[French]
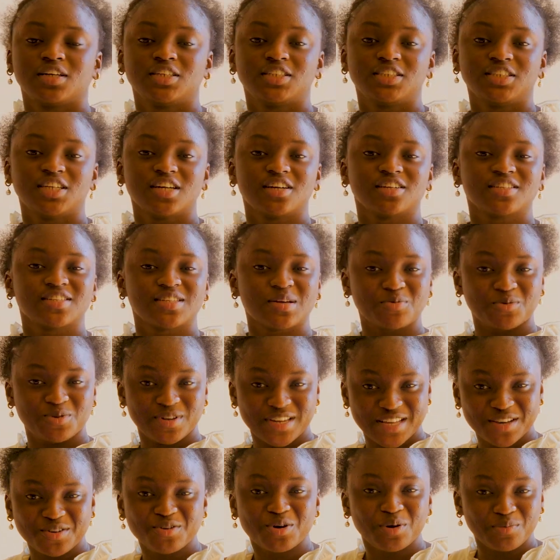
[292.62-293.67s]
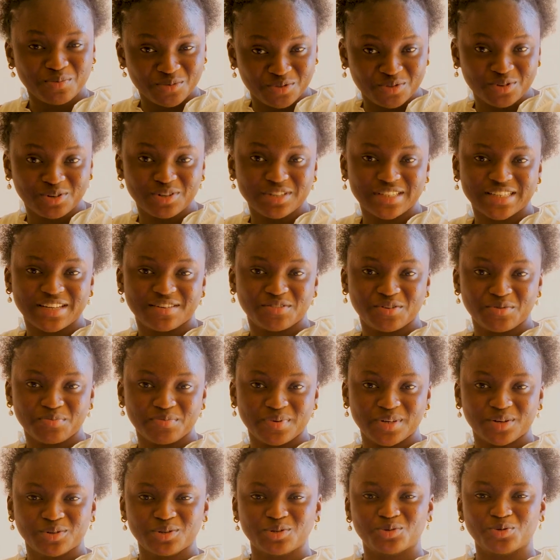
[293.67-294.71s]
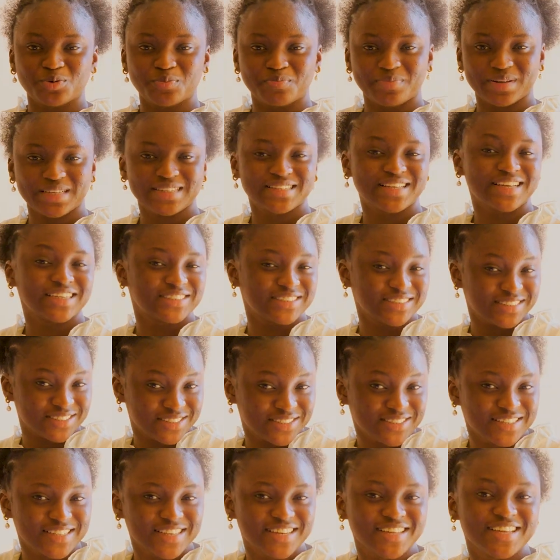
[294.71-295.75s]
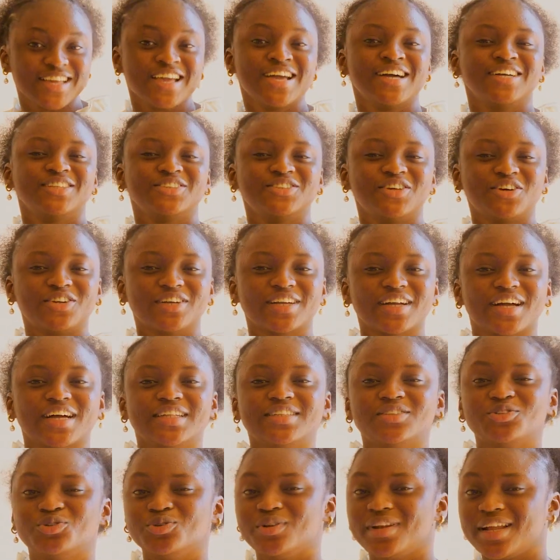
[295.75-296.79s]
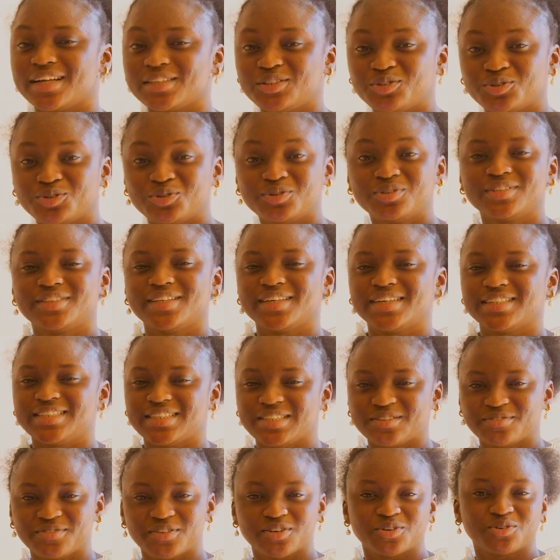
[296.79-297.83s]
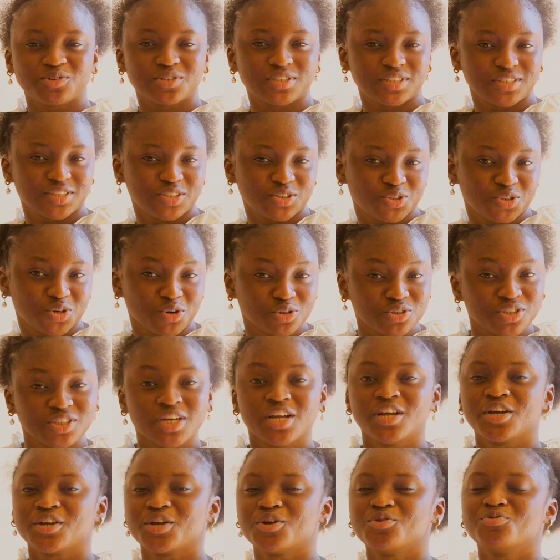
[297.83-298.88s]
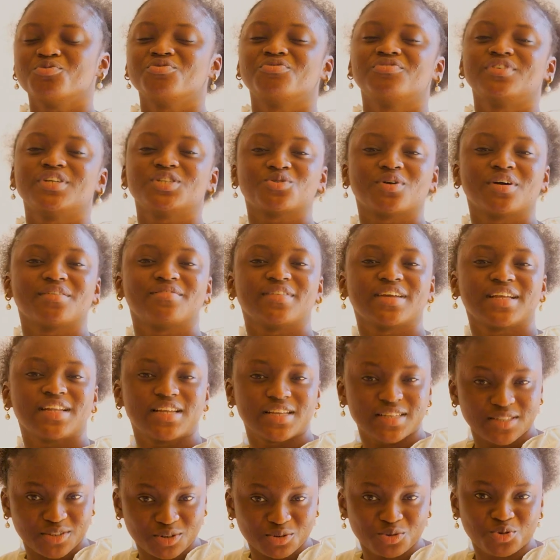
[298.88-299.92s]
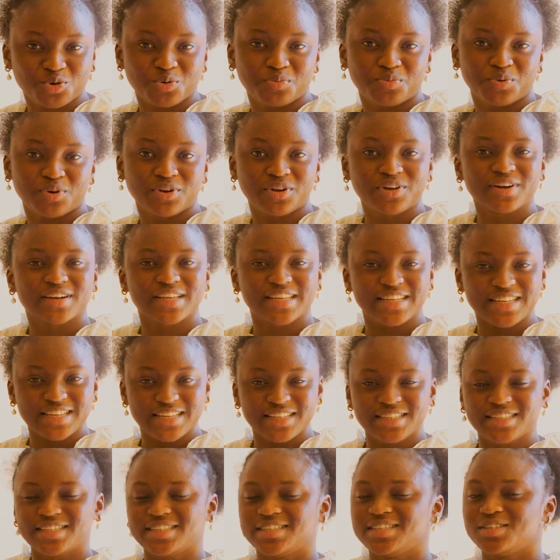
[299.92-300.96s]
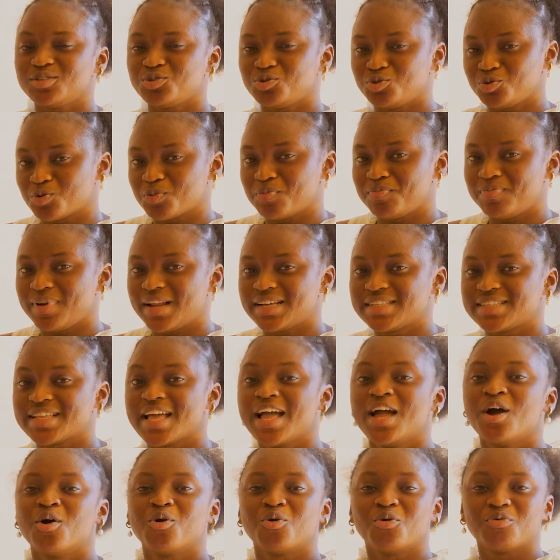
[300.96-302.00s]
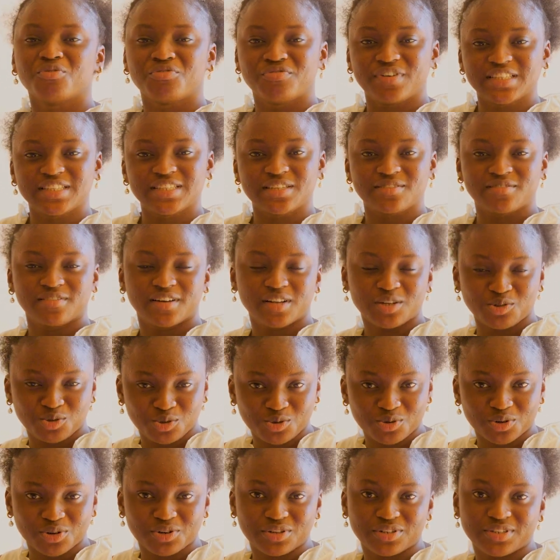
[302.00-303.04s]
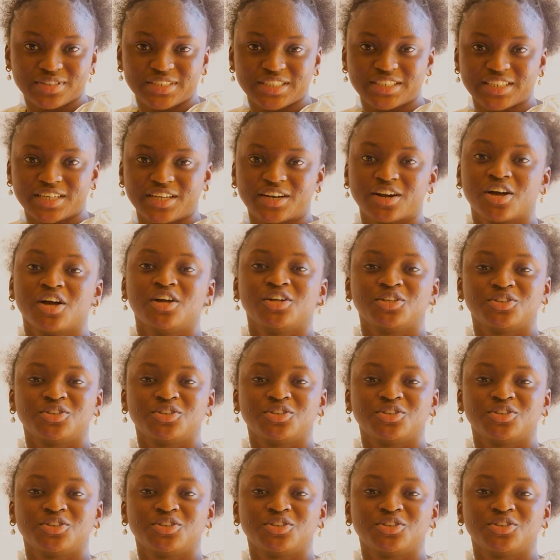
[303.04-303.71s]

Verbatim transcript: Chers abonnés, comme vous le savez bien, ce passage s'inscrit dans le cadre de la tenue des différents échanges que nous faisons avec les entrepreneurs ici sur place au Festival sur le Niger.